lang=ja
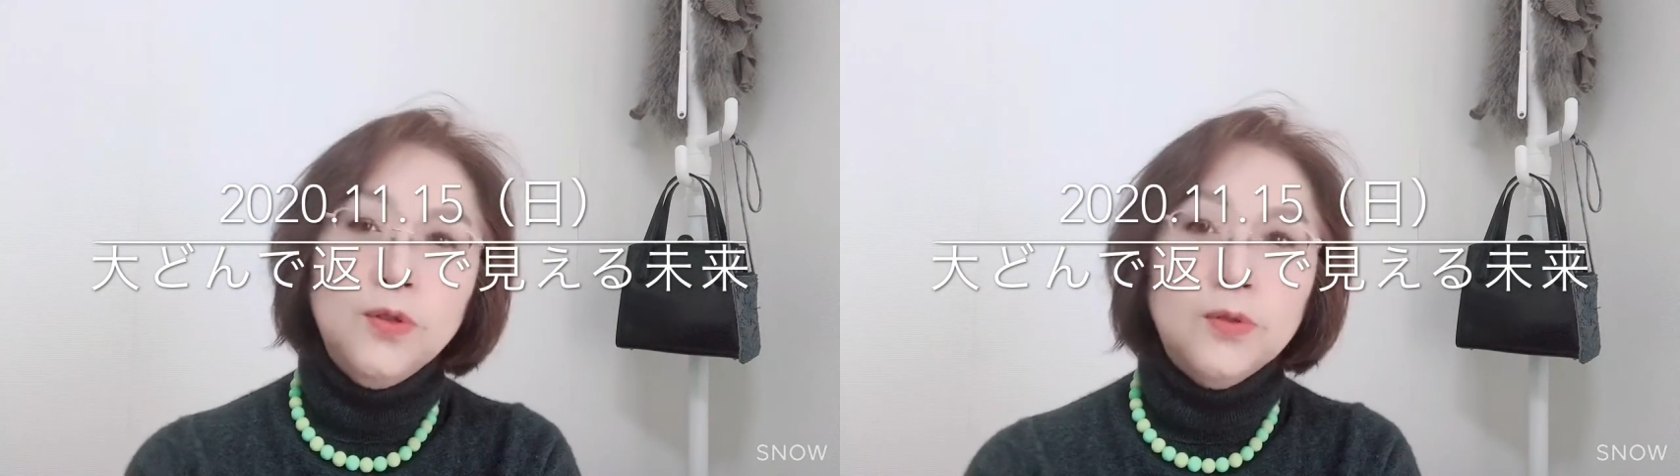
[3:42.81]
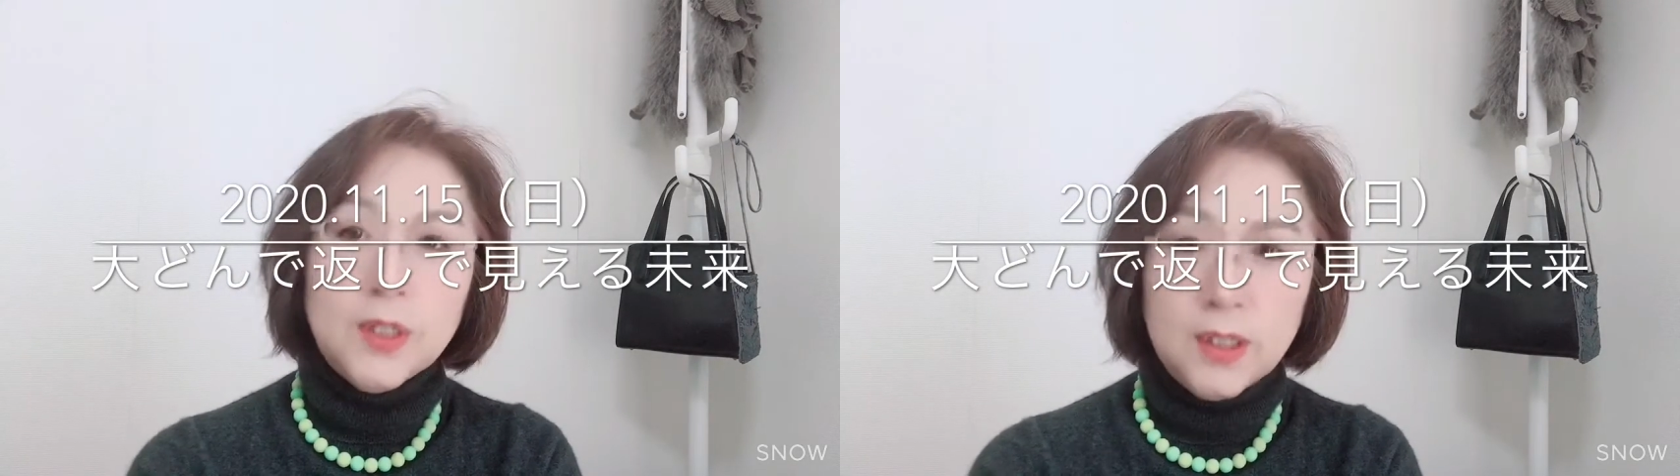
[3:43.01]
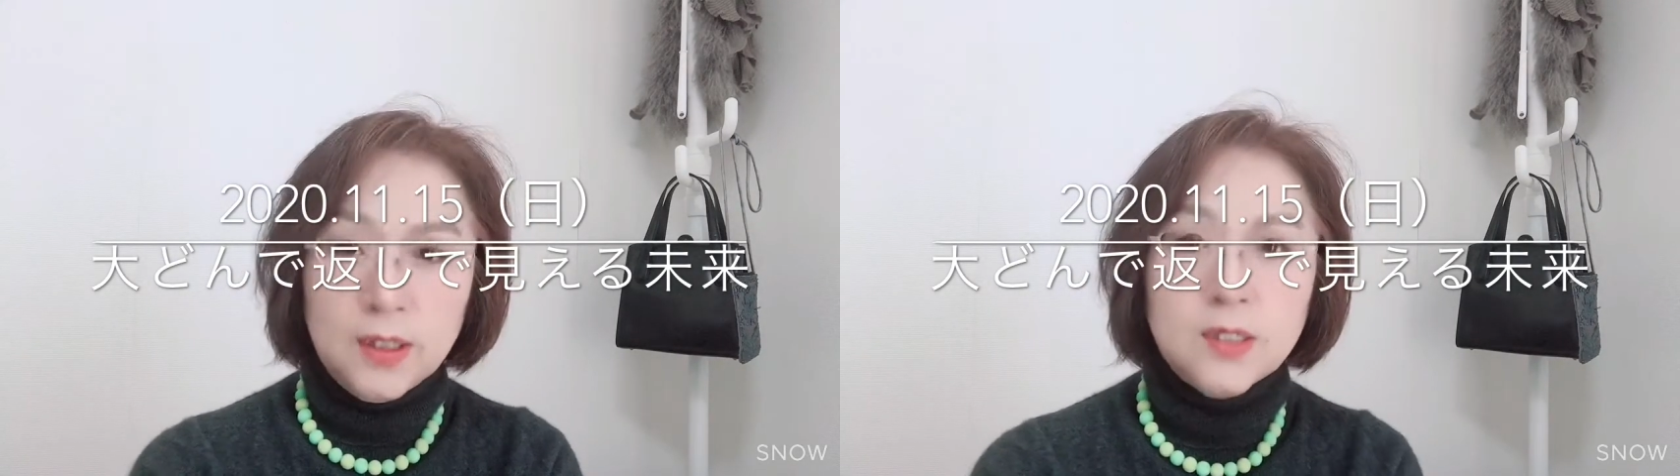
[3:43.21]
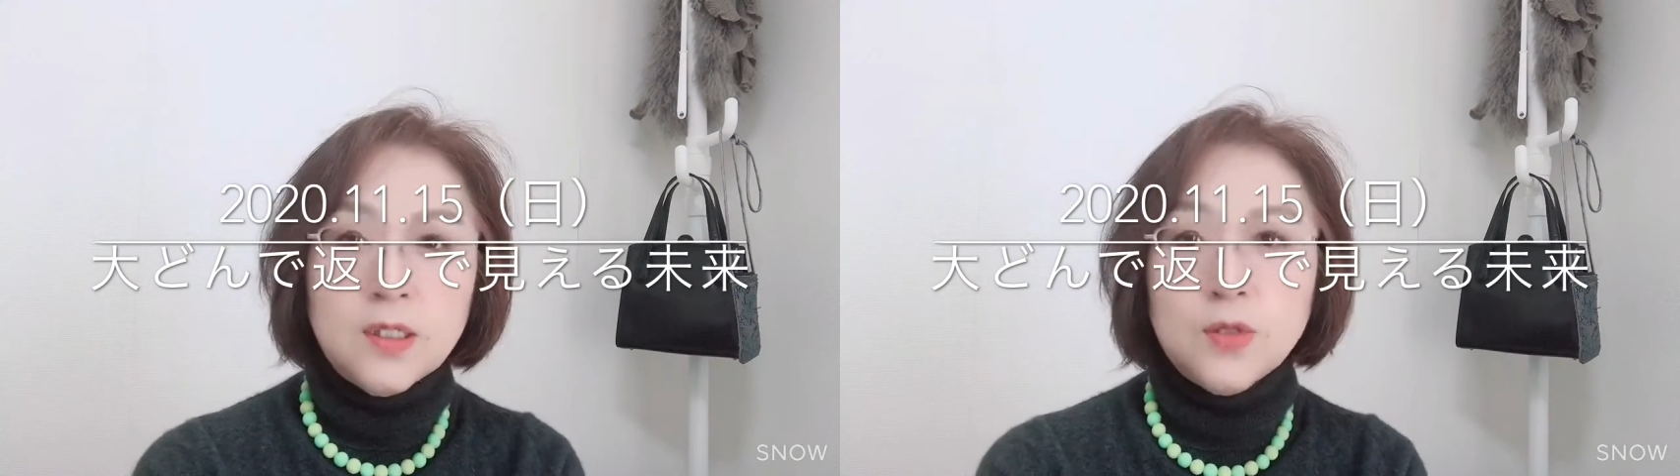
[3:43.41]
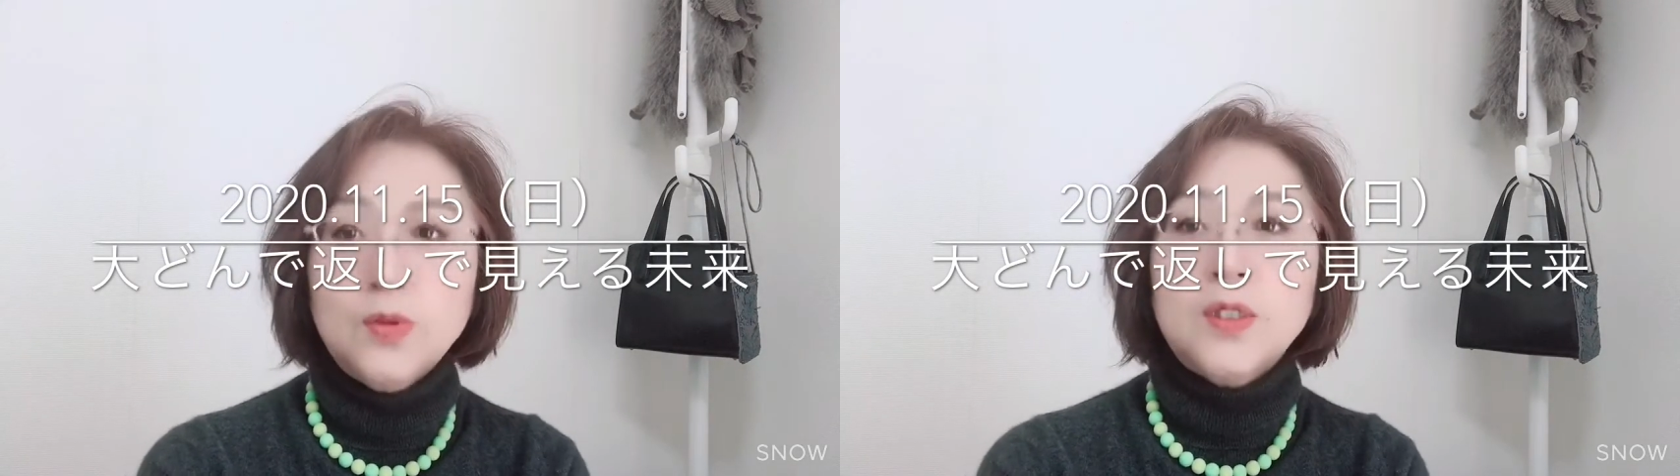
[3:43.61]
ような気がし
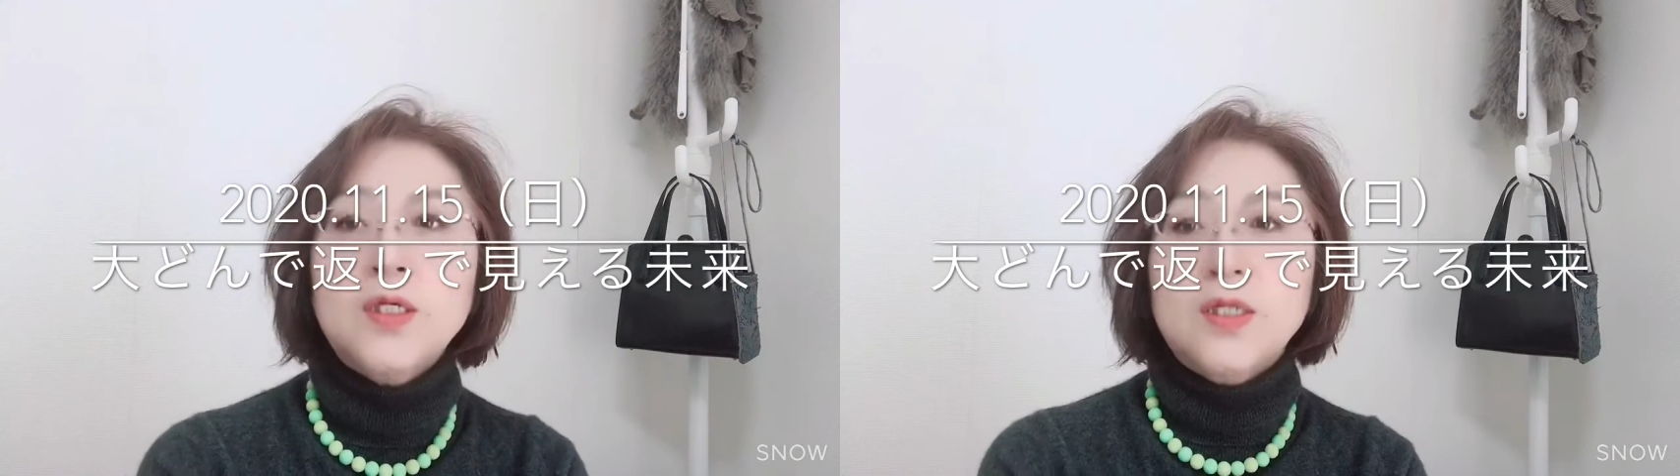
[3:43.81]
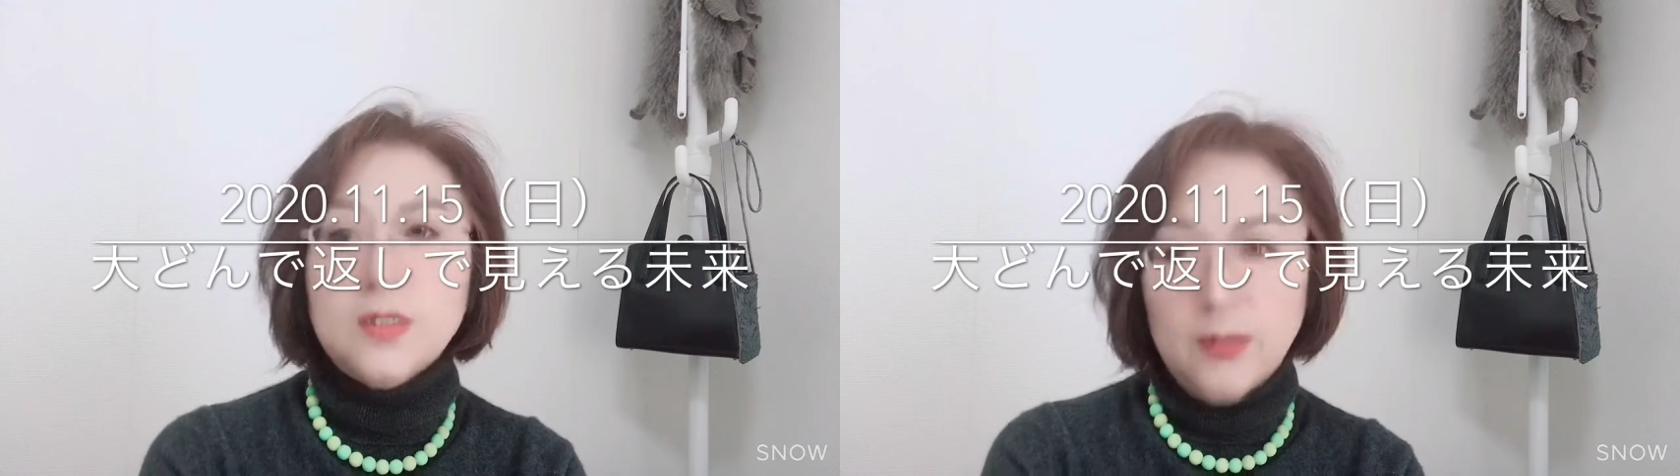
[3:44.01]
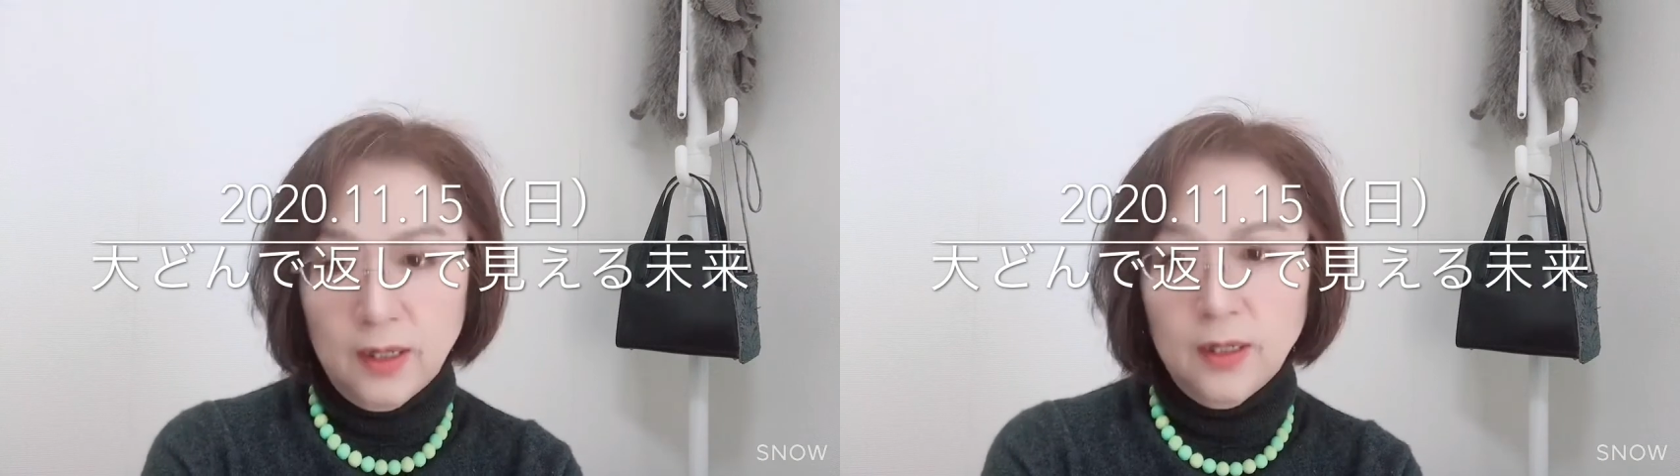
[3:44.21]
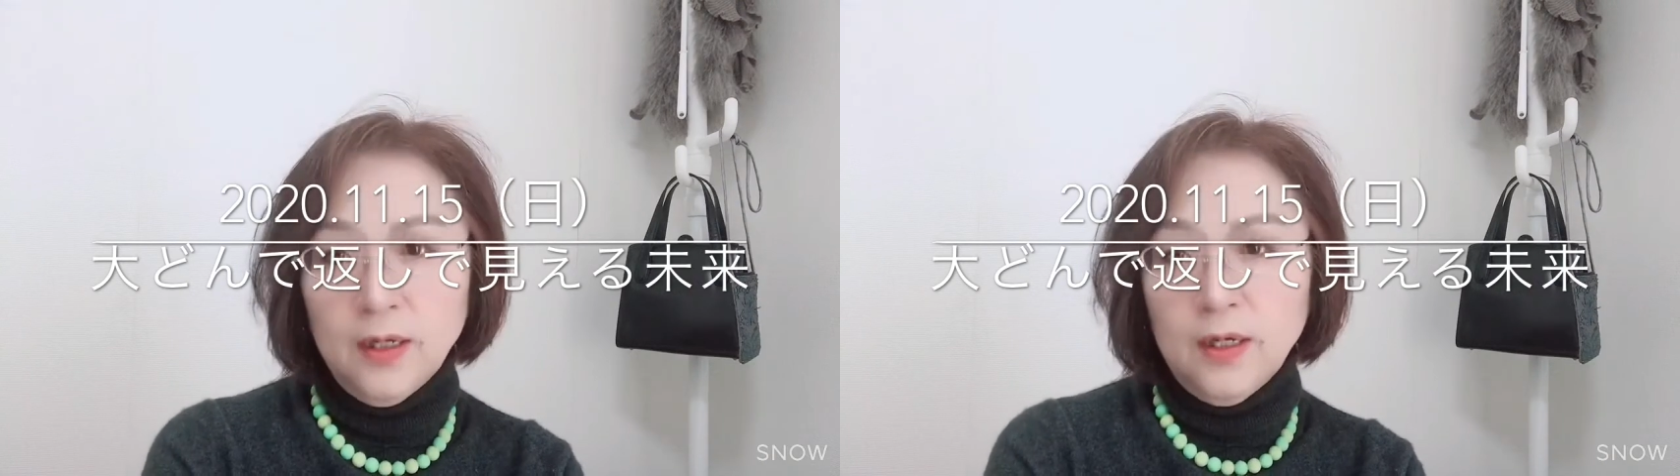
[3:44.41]
てしょうがないんですね。